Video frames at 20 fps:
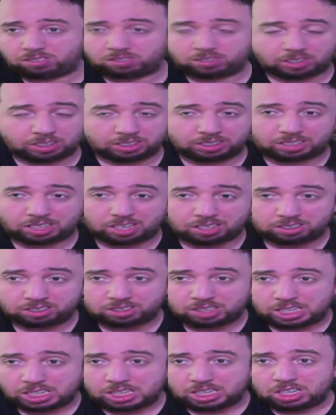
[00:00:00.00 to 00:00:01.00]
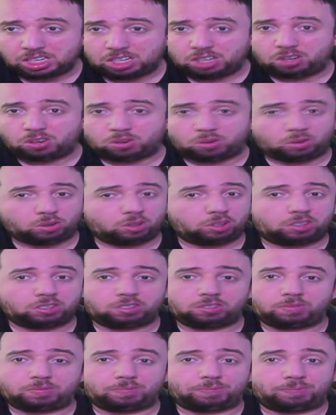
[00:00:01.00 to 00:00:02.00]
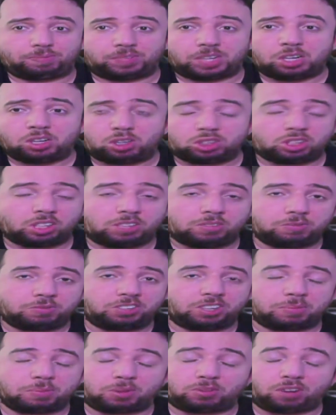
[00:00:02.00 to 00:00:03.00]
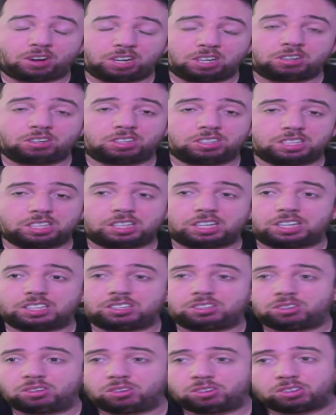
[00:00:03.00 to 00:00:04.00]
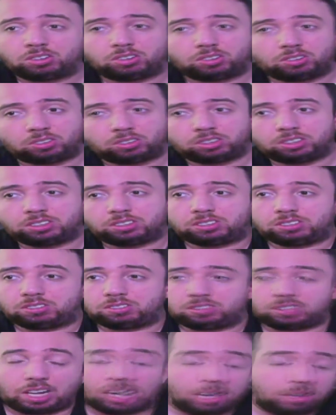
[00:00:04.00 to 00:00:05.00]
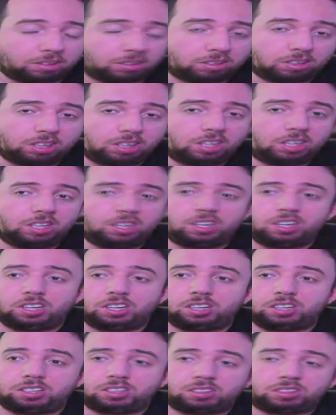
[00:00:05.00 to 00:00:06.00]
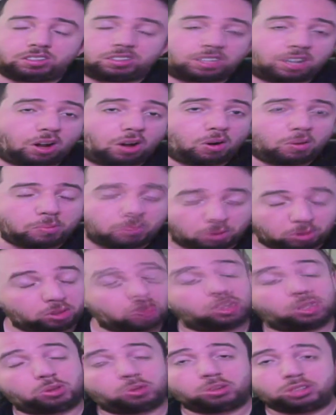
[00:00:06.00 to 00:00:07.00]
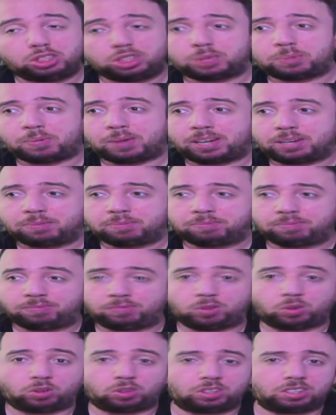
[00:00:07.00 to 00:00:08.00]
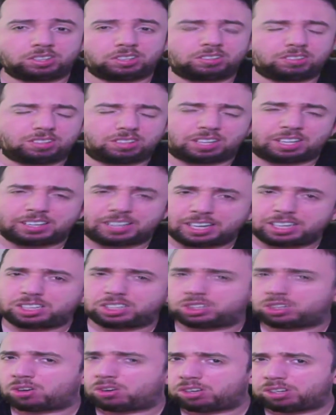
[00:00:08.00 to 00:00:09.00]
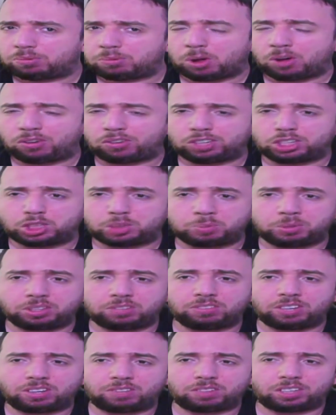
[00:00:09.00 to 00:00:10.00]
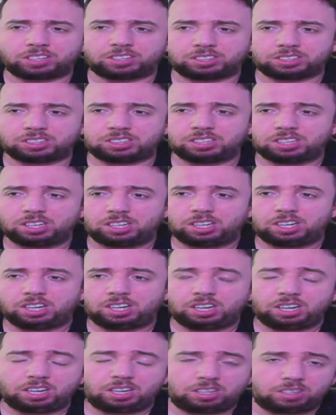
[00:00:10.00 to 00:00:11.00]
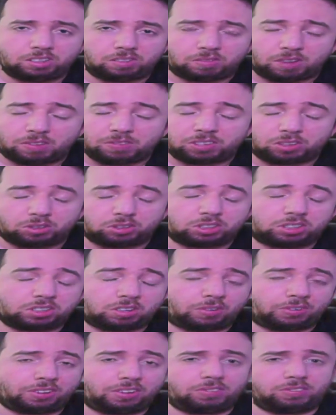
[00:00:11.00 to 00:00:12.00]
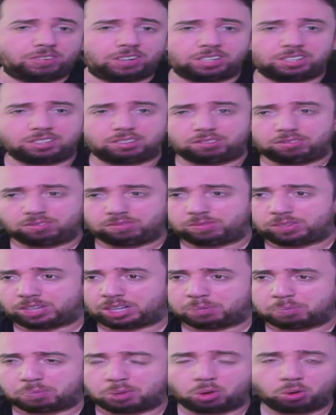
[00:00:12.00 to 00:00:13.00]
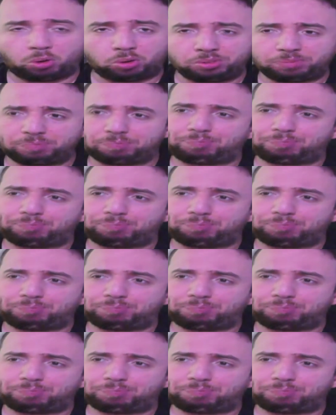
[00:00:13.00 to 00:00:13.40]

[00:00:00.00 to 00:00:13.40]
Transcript: Ganz klar. Und dennoch sollten wir mit voller Konzentration und dran glauben und geduldig bleiben. Und dann denke ich auch im Laufe des Spiels werden wir das, werden wir uns auf jeden Fall dann belohnen.